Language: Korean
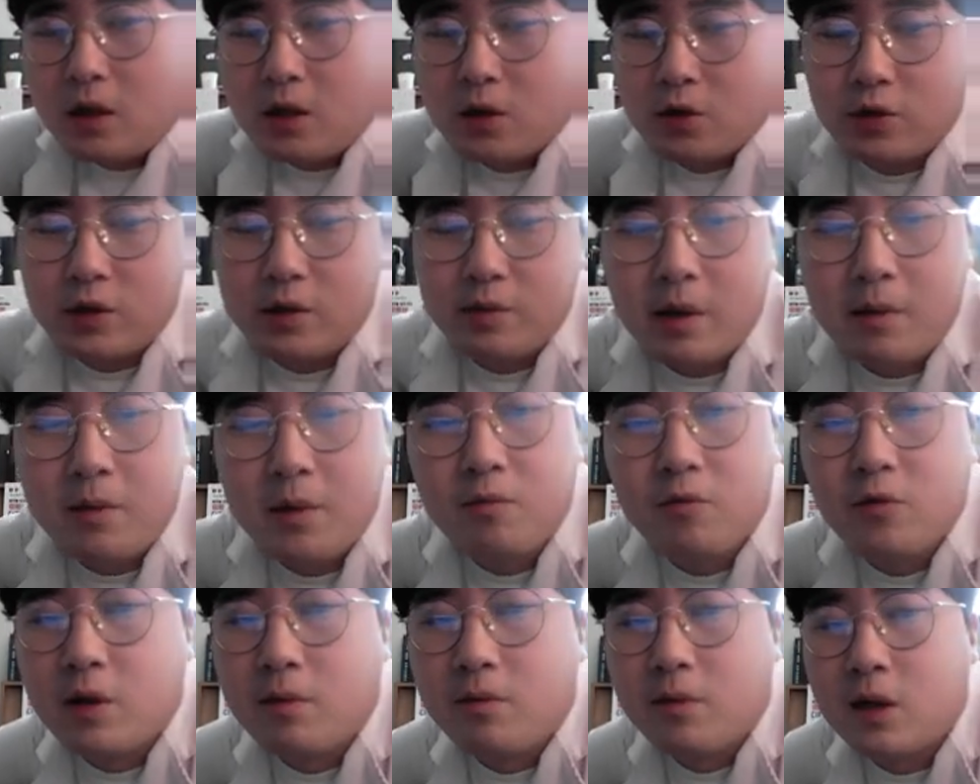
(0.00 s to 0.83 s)
육십삼 번
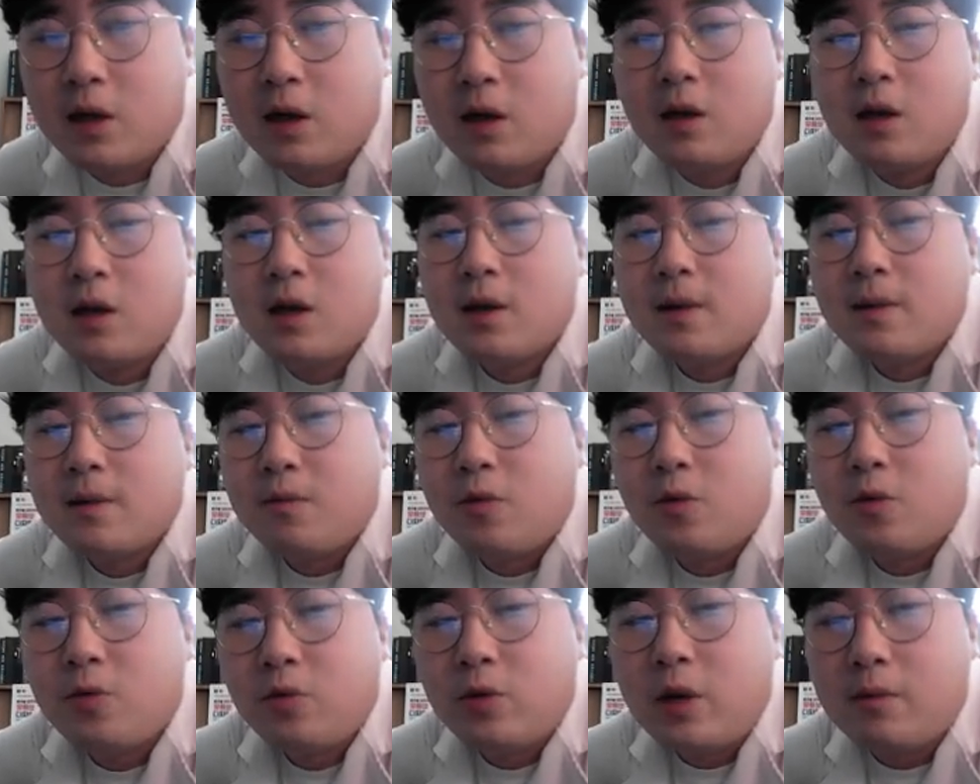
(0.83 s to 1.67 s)
문제입니다.
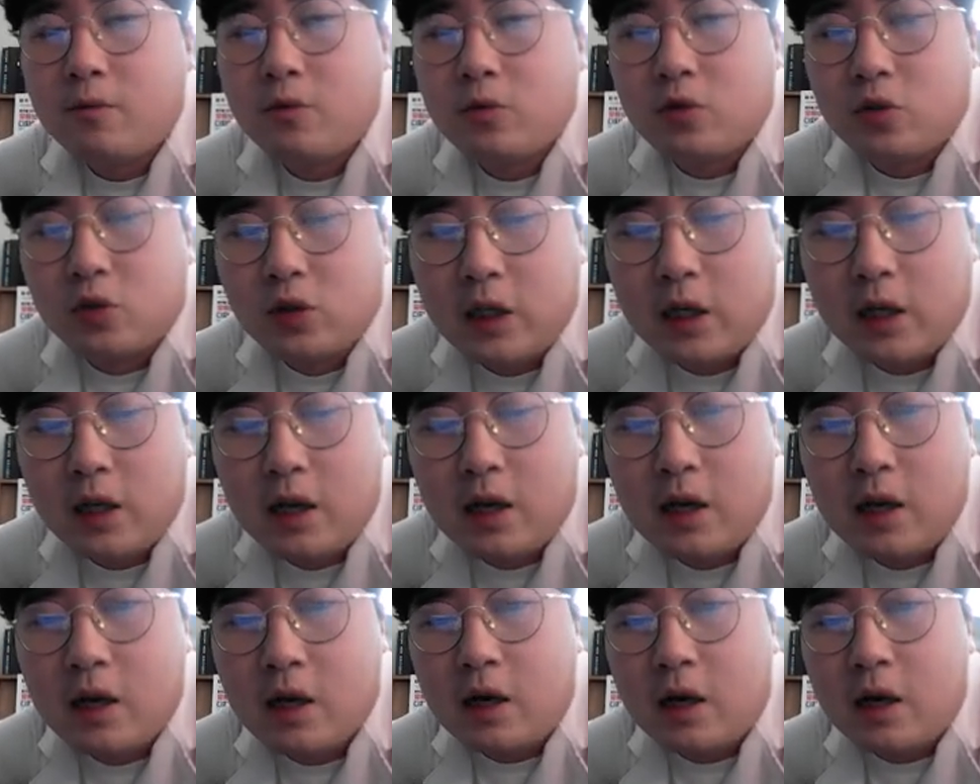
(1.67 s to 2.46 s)
포도나무 줄기를